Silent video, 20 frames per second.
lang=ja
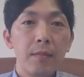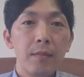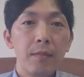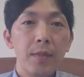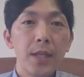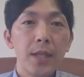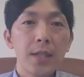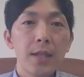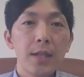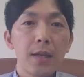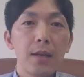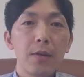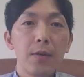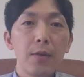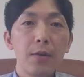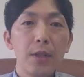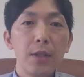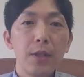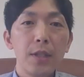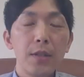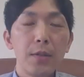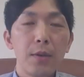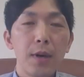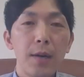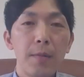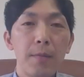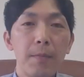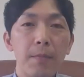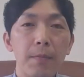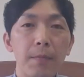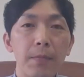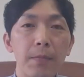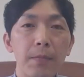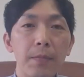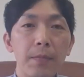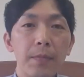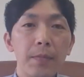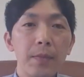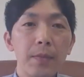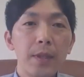皆さん、こんにちは。
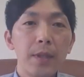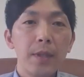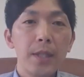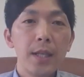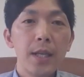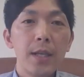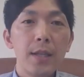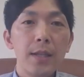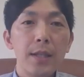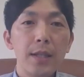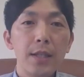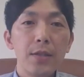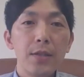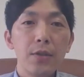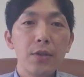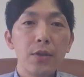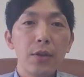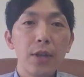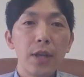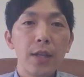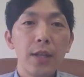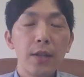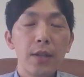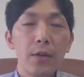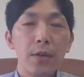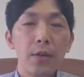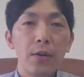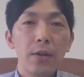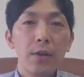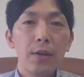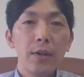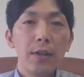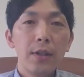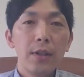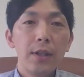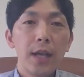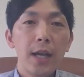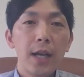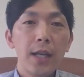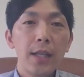2024年度
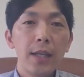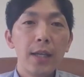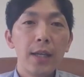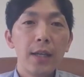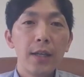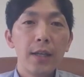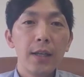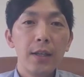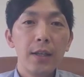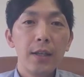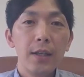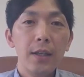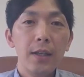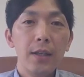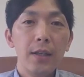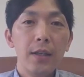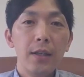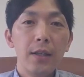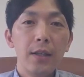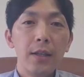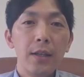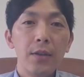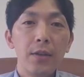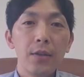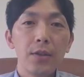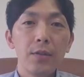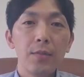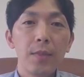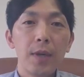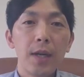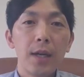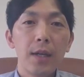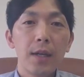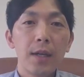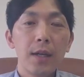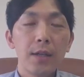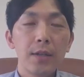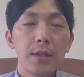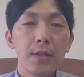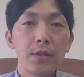第2学期に広
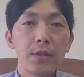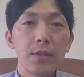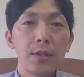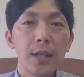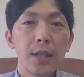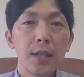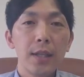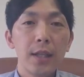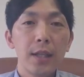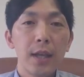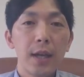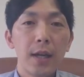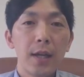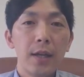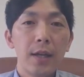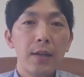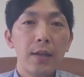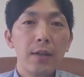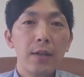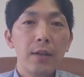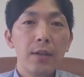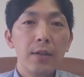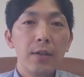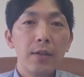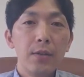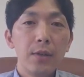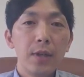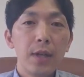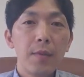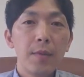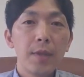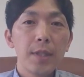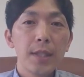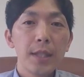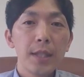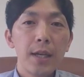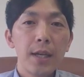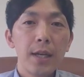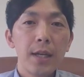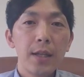島学習センター福山
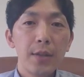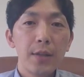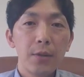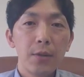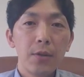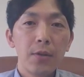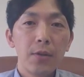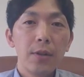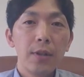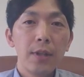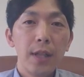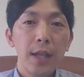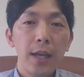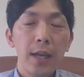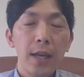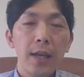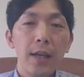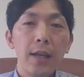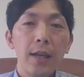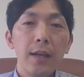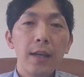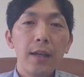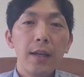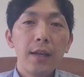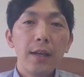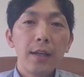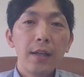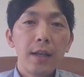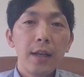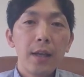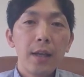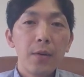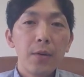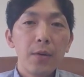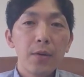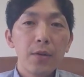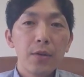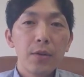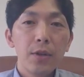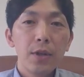サテライトで健
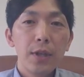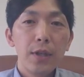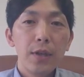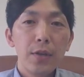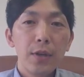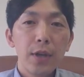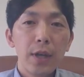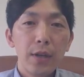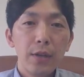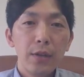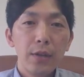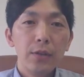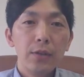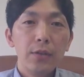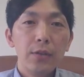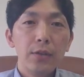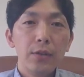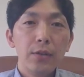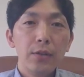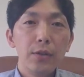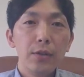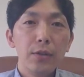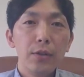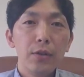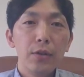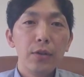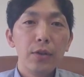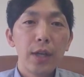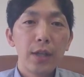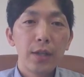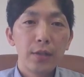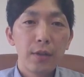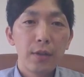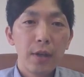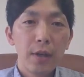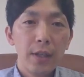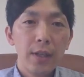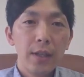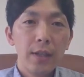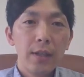康づくりにおける運動の役
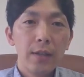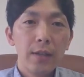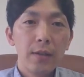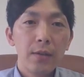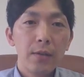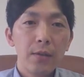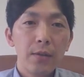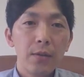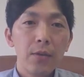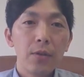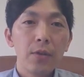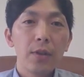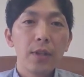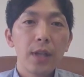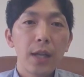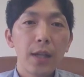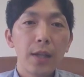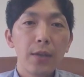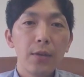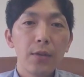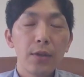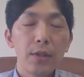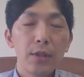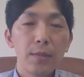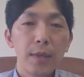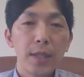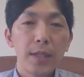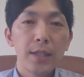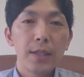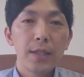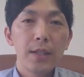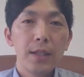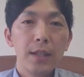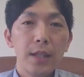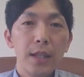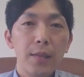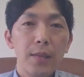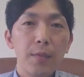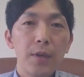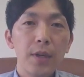割を担当します。
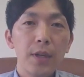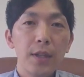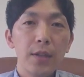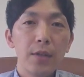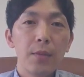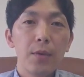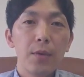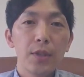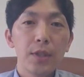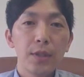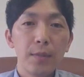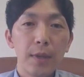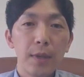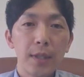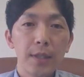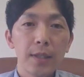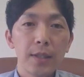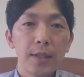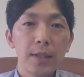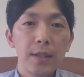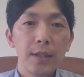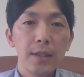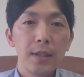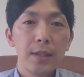井村と申します。